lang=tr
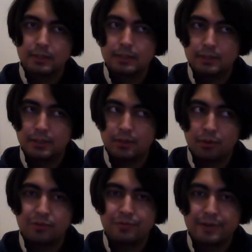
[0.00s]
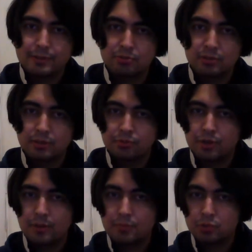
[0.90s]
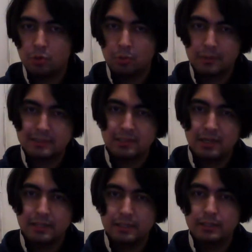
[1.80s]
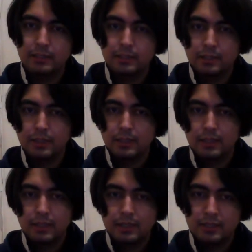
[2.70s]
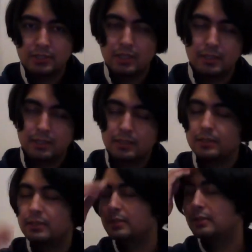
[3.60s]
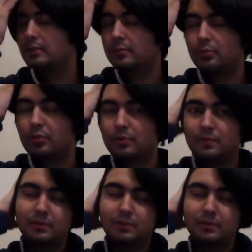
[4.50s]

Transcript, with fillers: Ee, o da fazla üzerinde oynanmış olmasın hani işte böyle